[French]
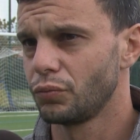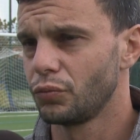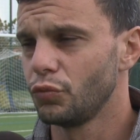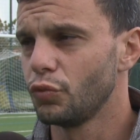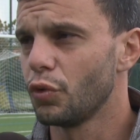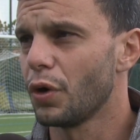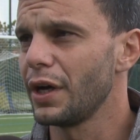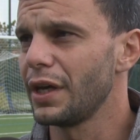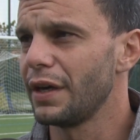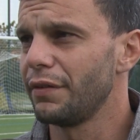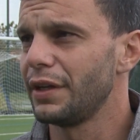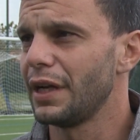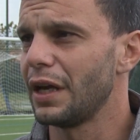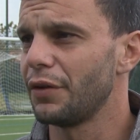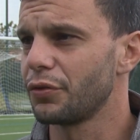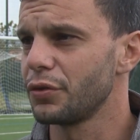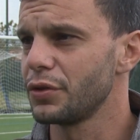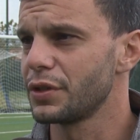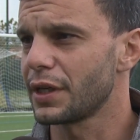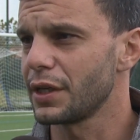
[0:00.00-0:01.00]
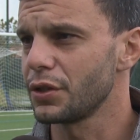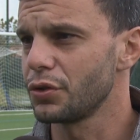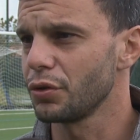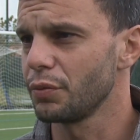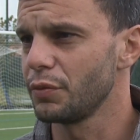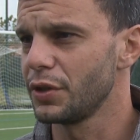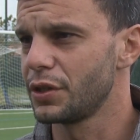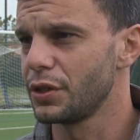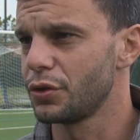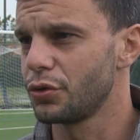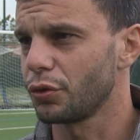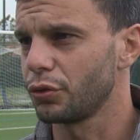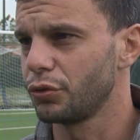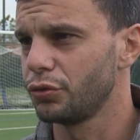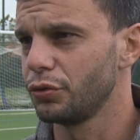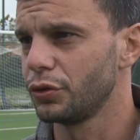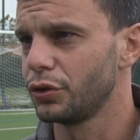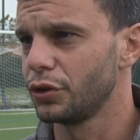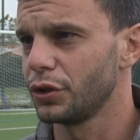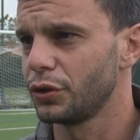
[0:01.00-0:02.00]
il y avait de la frustration, mais c'est
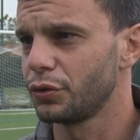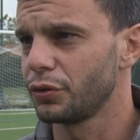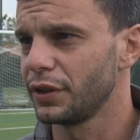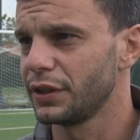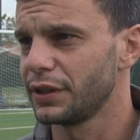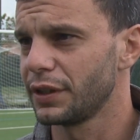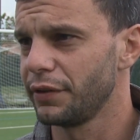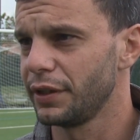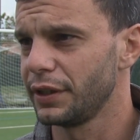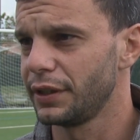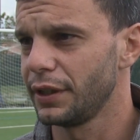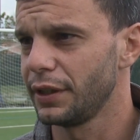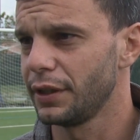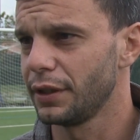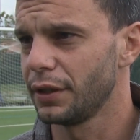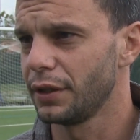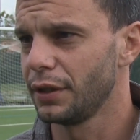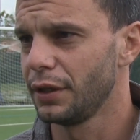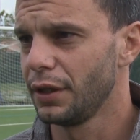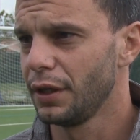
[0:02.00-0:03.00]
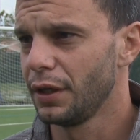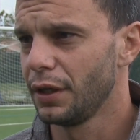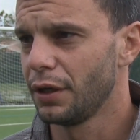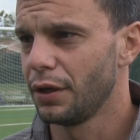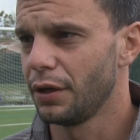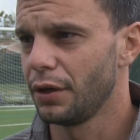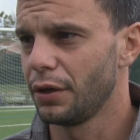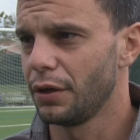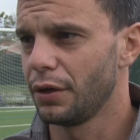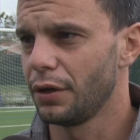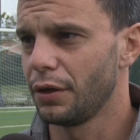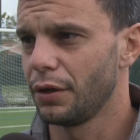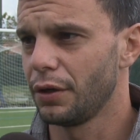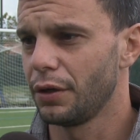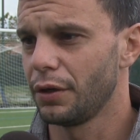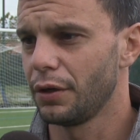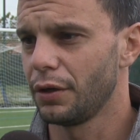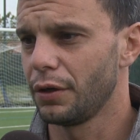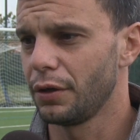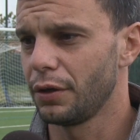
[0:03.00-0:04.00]
surtout que j'ai trouvé que ça avait été euh,
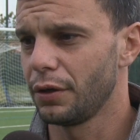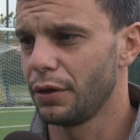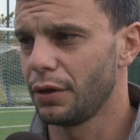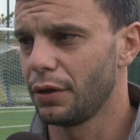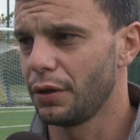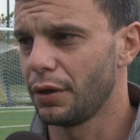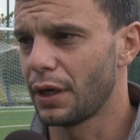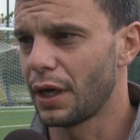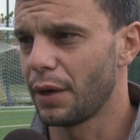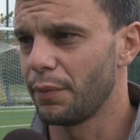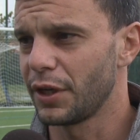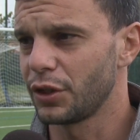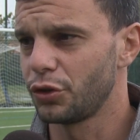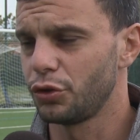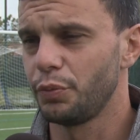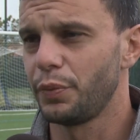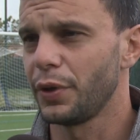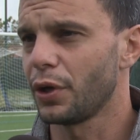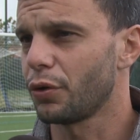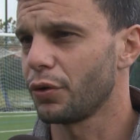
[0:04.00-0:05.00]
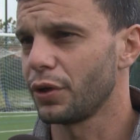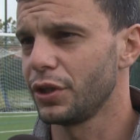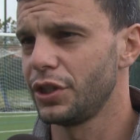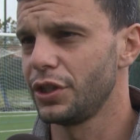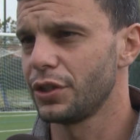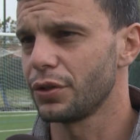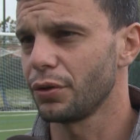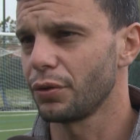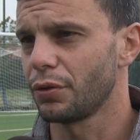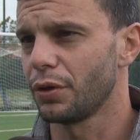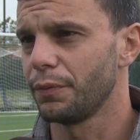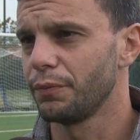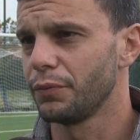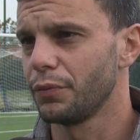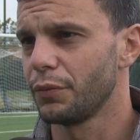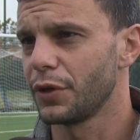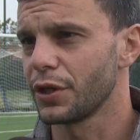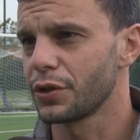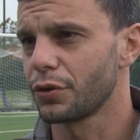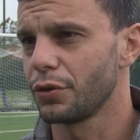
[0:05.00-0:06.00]
euh, un match super enrichissant, quoi.
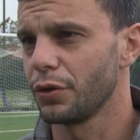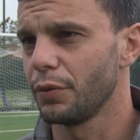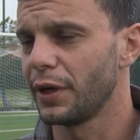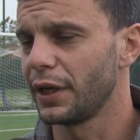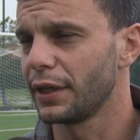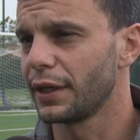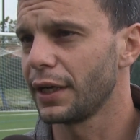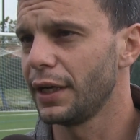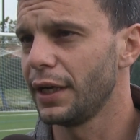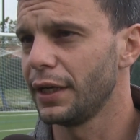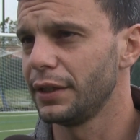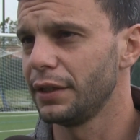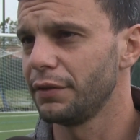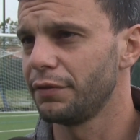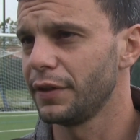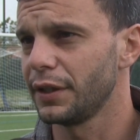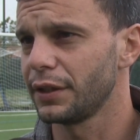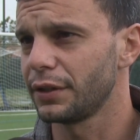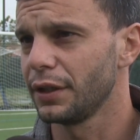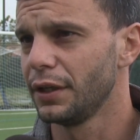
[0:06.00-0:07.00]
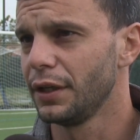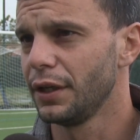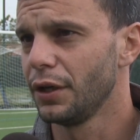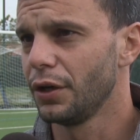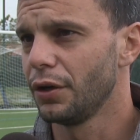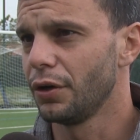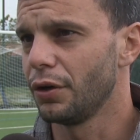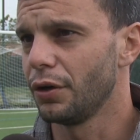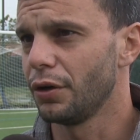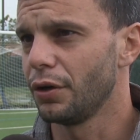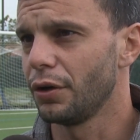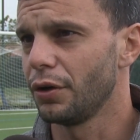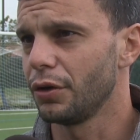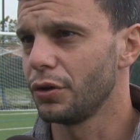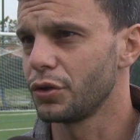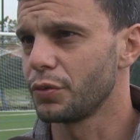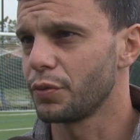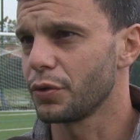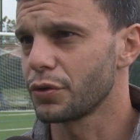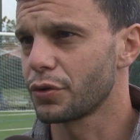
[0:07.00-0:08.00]
Parce que malgré la défaite,
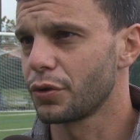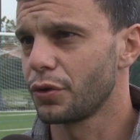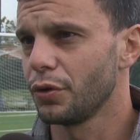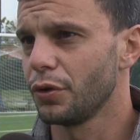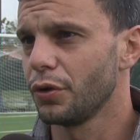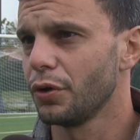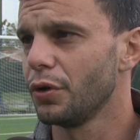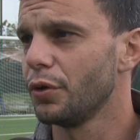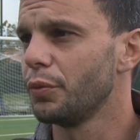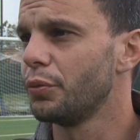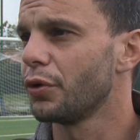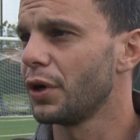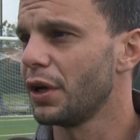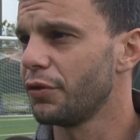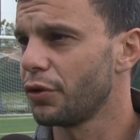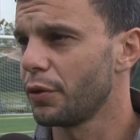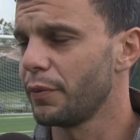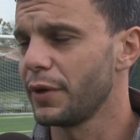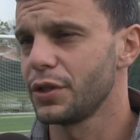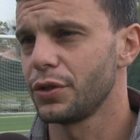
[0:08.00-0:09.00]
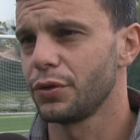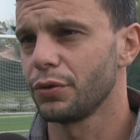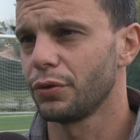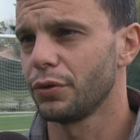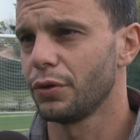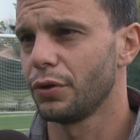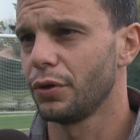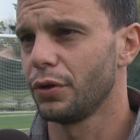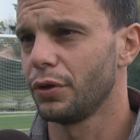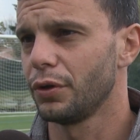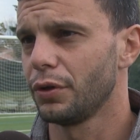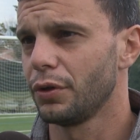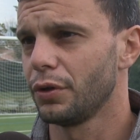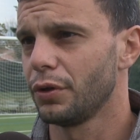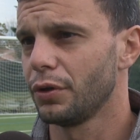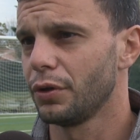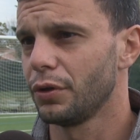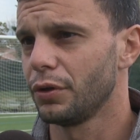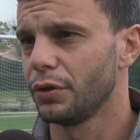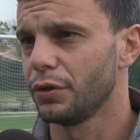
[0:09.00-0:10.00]
euh, je pense que pour la
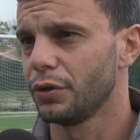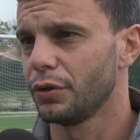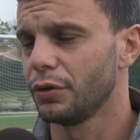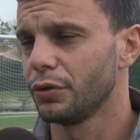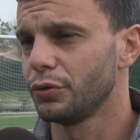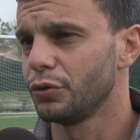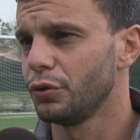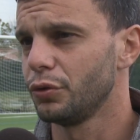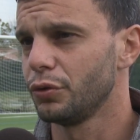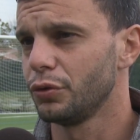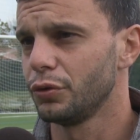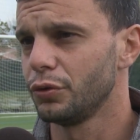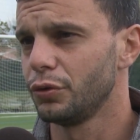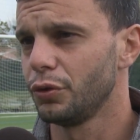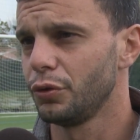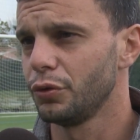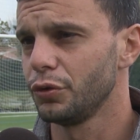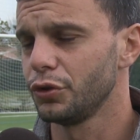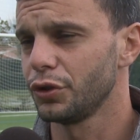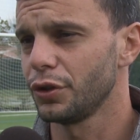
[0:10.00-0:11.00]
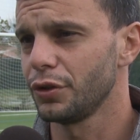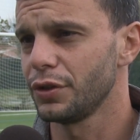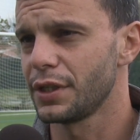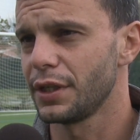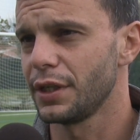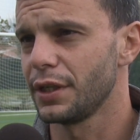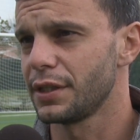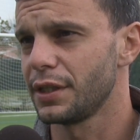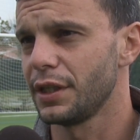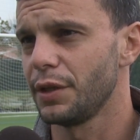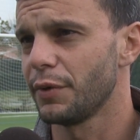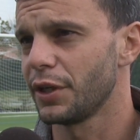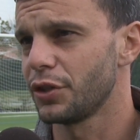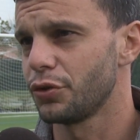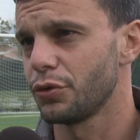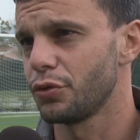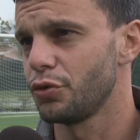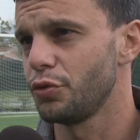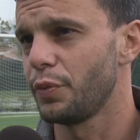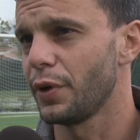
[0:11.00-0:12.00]
formation de, nos, jeunes, c'est des
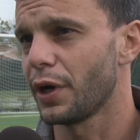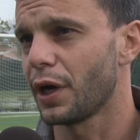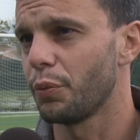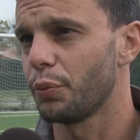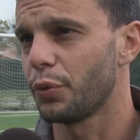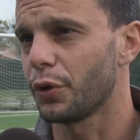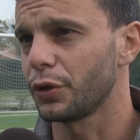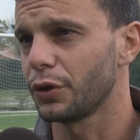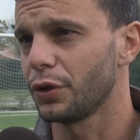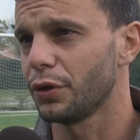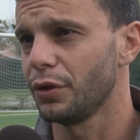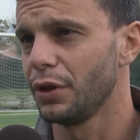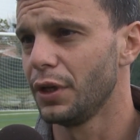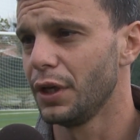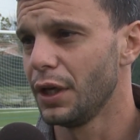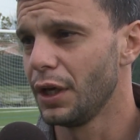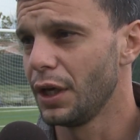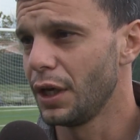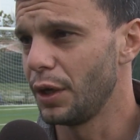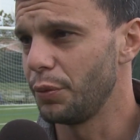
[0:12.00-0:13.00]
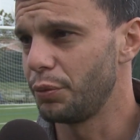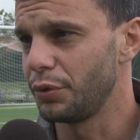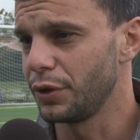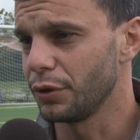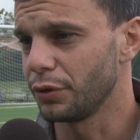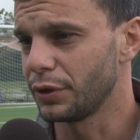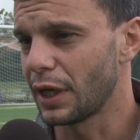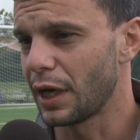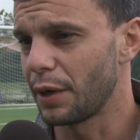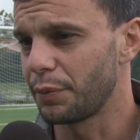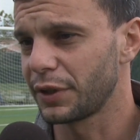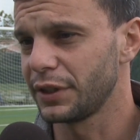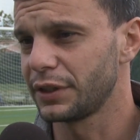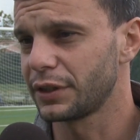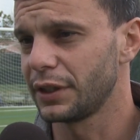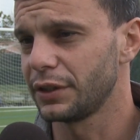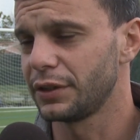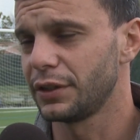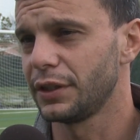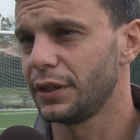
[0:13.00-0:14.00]
matchs super importants. Et puis on a appris ce
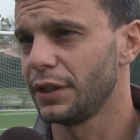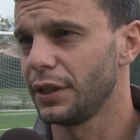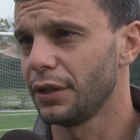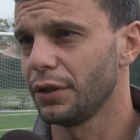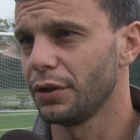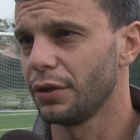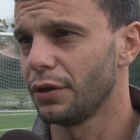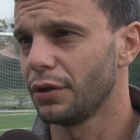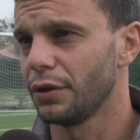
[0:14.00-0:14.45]
que c'était,